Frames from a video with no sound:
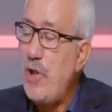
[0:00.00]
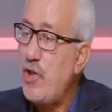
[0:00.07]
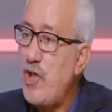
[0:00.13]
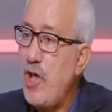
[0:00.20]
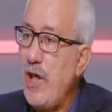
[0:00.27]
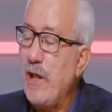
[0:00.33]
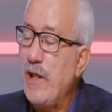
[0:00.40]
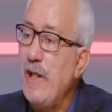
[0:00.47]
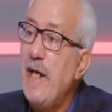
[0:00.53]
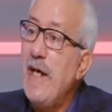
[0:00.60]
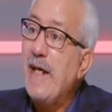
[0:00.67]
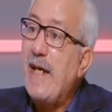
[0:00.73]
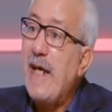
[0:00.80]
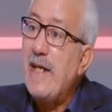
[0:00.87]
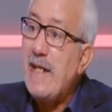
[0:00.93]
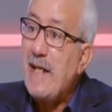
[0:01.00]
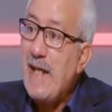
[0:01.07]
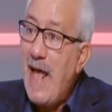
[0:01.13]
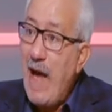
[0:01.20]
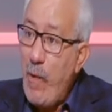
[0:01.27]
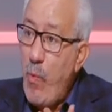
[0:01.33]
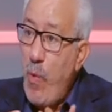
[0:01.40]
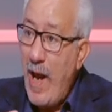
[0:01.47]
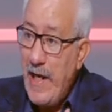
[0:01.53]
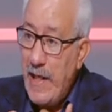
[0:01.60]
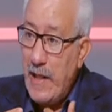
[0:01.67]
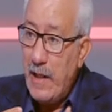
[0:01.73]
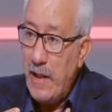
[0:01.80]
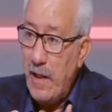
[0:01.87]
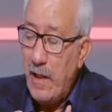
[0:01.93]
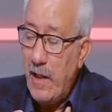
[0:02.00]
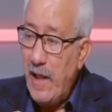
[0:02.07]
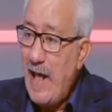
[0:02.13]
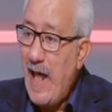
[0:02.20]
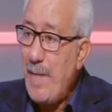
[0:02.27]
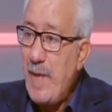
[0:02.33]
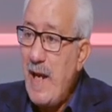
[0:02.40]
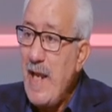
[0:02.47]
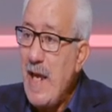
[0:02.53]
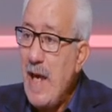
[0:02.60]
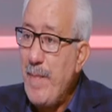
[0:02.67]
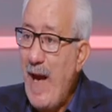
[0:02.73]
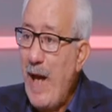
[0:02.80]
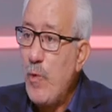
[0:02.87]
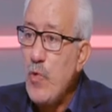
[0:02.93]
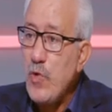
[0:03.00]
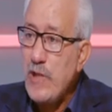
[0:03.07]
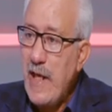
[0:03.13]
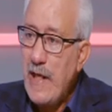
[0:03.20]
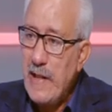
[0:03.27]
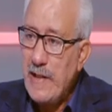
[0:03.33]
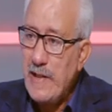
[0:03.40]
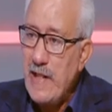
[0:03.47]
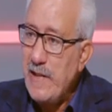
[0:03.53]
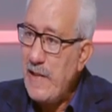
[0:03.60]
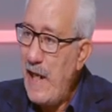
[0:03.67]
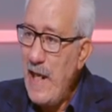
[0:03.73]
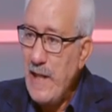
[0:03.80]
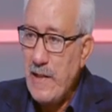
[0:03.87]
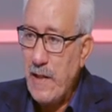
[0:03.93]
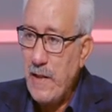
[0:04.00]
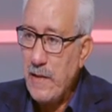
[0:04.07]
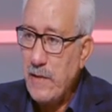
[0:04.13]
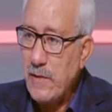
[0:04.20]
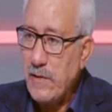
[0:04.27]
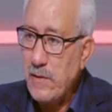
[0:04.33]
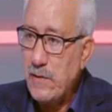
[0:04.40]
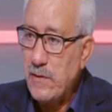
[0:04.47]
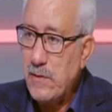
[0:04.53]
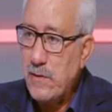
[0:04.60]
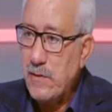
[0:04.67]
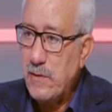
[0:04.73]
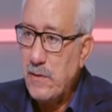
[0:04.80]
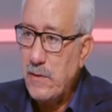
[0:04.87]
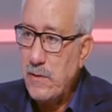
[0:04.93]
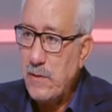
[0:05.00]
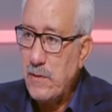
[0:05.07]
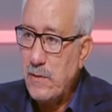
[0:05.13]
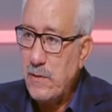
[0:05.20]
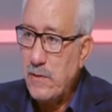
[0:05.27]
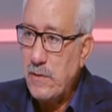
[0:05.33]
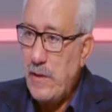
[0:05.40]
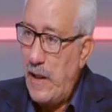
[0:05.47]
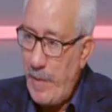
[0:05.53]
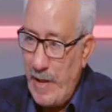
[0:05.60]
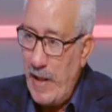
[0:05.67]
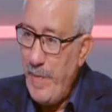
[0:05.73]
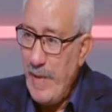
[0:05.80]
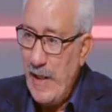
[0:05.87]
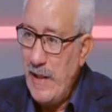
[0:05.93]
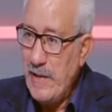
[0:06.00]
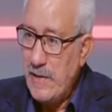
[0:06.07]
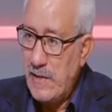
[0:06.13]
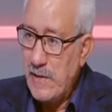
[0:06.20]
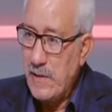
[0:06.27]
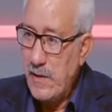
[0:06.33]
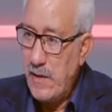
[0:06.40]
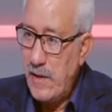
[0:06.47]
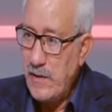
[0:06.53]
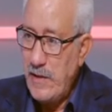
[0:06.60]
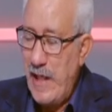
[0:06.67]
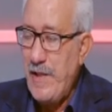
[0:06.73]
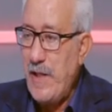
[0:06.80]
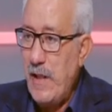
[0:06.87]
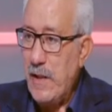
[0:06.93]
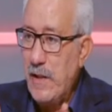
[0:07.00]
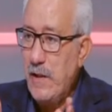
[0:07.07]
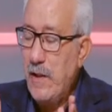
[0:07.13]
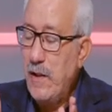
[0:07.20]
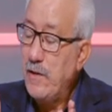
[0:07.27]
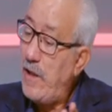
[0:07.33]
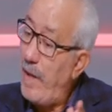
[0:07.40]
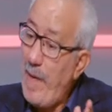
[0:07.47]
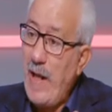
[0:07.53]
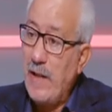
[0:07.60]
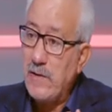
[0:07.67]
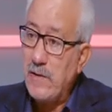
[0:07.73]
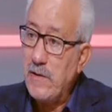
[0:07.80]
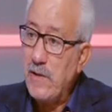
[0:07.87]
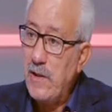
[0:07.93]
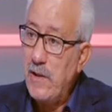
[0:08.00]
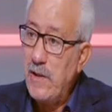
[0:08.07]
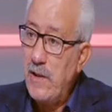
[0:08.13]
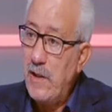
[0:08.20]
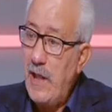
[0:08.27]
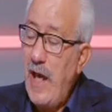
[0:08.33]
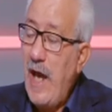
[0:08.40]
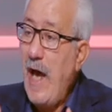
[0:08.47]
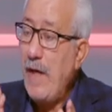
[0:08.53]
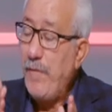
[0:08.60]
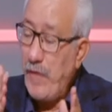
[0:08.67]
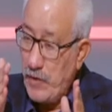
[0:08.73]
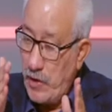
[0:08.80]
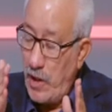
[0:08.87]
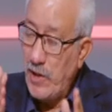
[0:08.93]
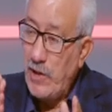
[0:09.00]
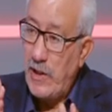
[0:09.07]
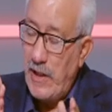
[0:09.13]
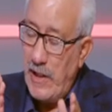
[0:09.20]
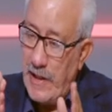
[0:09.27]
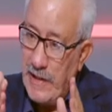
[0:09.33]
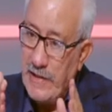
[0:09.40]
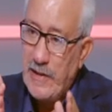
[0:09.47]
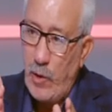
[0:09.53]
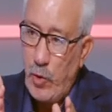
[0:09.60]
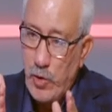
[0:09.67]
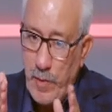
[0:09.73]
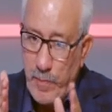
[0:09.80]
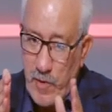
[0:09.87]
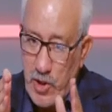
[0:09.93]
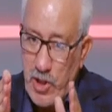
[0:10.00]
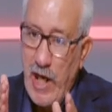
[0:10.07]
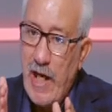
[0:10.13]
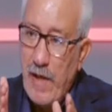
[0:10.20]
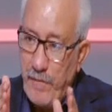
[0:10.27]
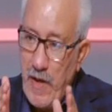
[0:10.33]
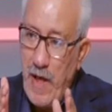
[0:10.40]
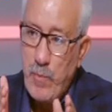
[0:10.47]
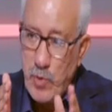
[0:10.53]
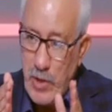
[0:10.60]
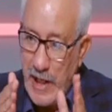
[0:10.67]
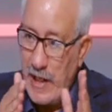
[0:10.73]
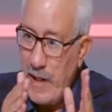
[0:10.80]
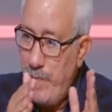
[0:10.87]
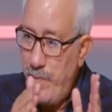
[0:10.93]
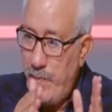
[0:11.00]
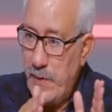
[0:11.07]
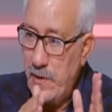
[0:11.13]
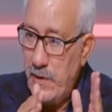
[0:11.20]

وده شيء كان من اول العمليه محجوزه الاثنين ثلاثه اه انا بكلمك جد يعني محجوزه يعني طبعا الفترات اللي انت كنت بتشتغل فيها مدرب